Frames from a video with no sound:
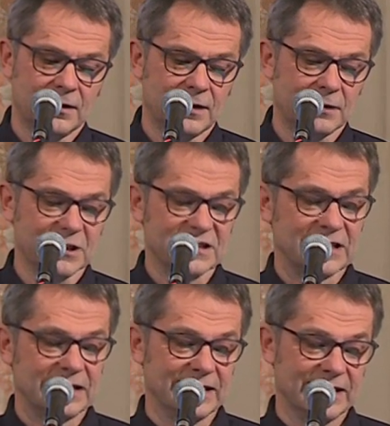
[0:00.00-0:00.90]
Aber ich
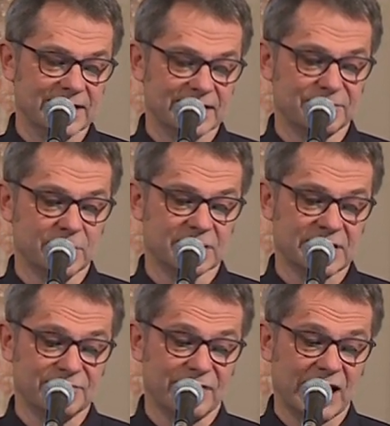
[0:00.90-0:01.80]
kenne ja das
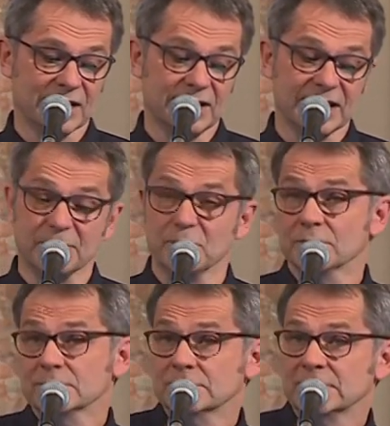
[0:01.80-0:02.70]
wirklich wahre
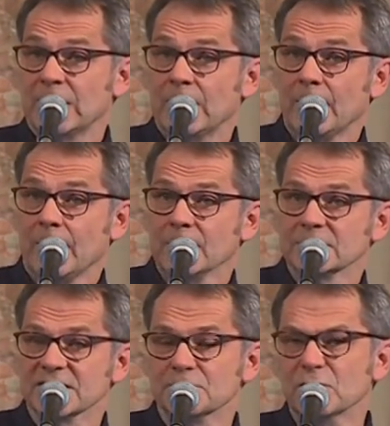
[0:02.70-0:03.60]
Leben,
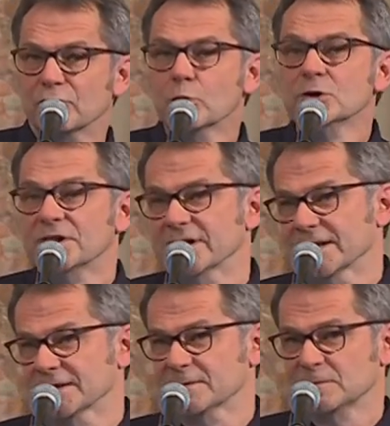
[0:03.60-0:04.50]
das mit
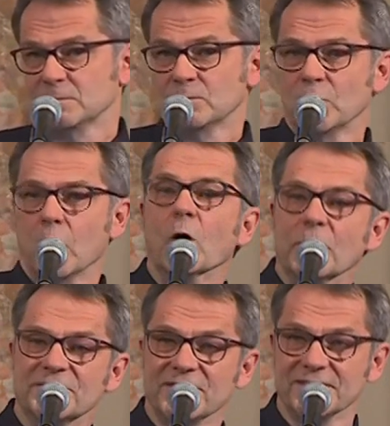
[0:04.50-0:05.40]
Wundern
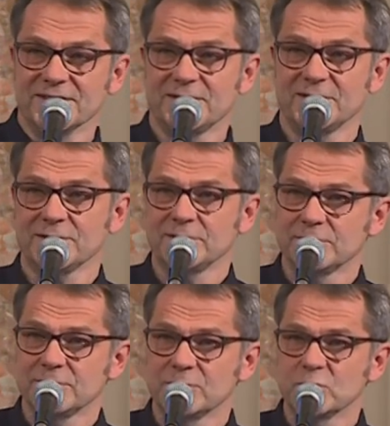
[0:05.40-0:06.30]
äußerst
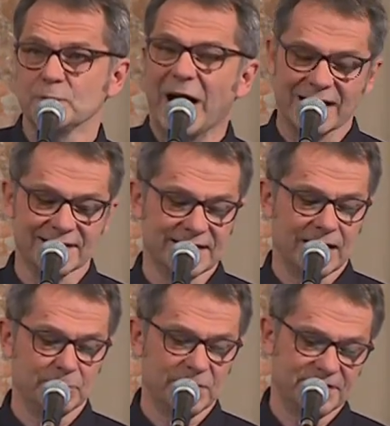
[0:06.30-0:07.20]

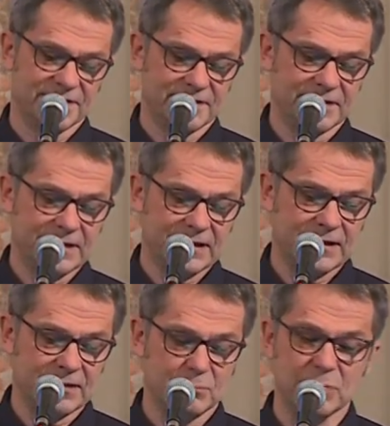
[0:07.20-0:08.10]
sparsam ist.
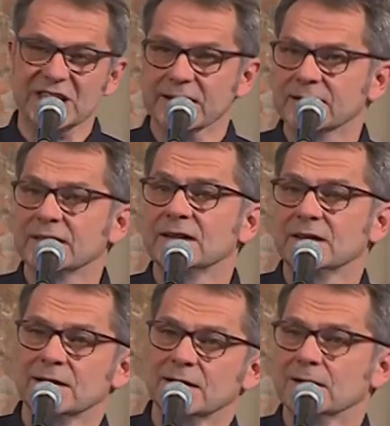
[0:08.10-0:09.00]
Mir
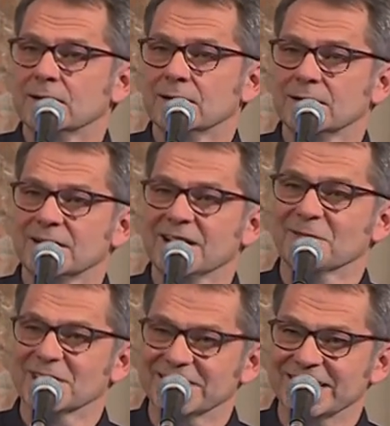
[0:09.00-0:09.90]

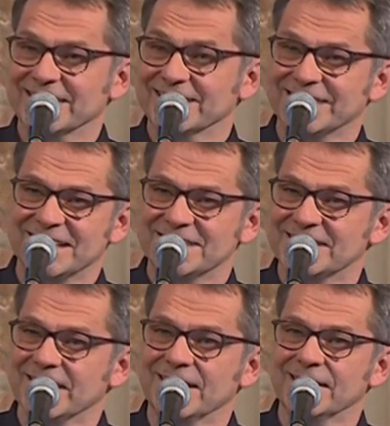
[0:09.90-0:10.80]
kann man nichts erzählen.